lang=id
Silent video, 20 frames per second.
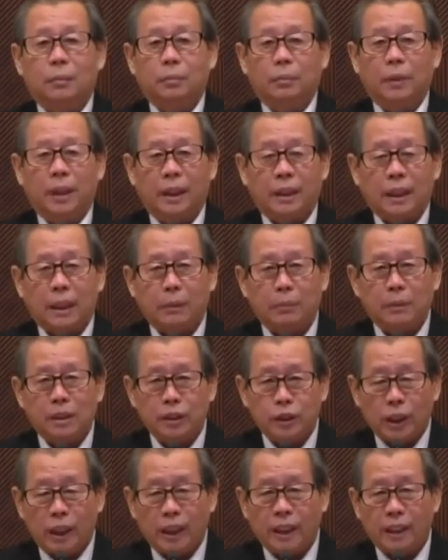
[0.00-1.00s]
Mereka
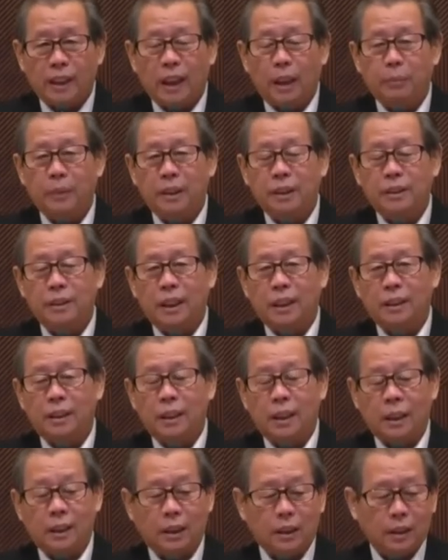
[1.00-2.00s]
mencari damai
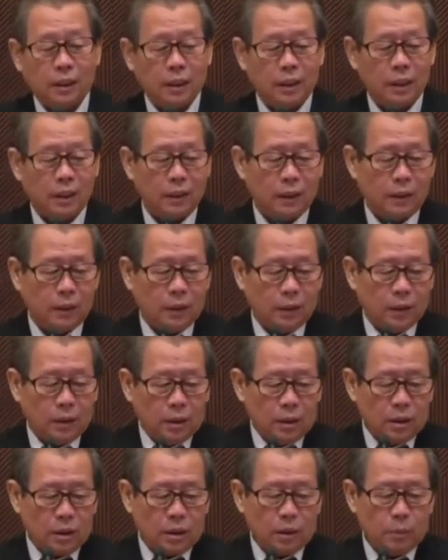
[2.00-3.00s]
sejahtera. Ya.
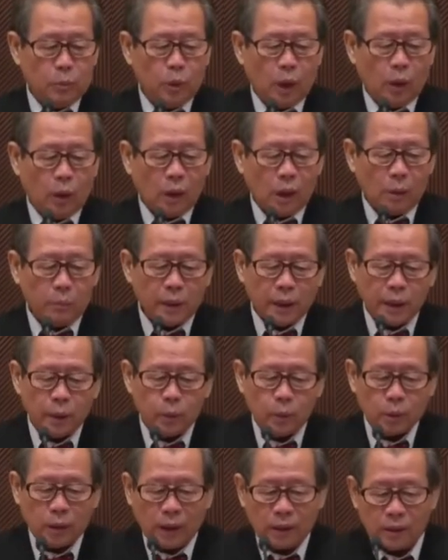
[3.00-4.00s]
Semua orang
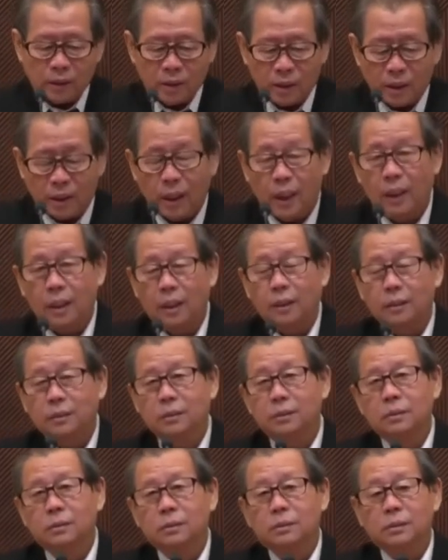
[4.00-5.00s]
merindukan
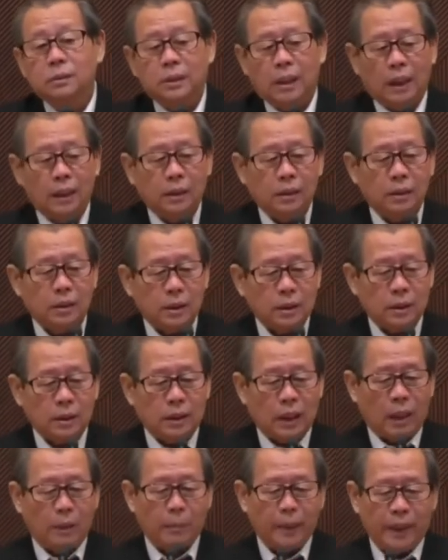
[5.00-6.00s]
ketenangan dan
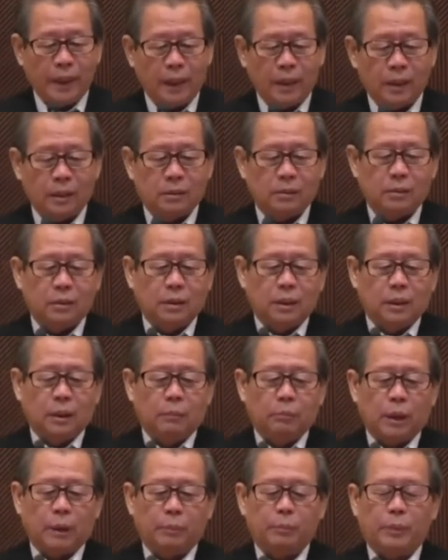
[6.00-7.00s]
kedamaian.
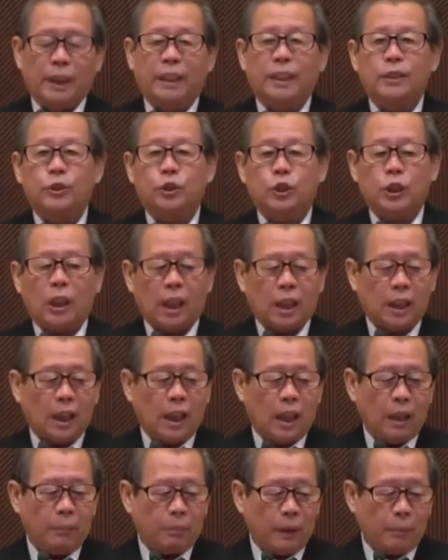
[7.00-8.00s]
Berbagai
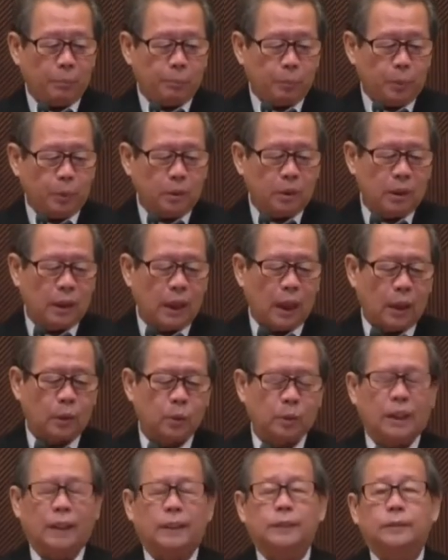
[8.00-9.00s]
cara apapun
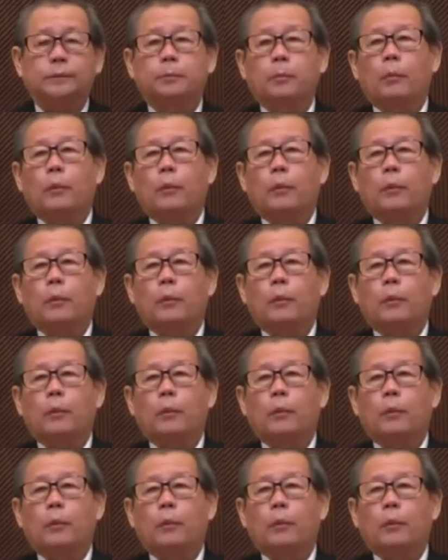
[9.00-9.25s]
dilakukan.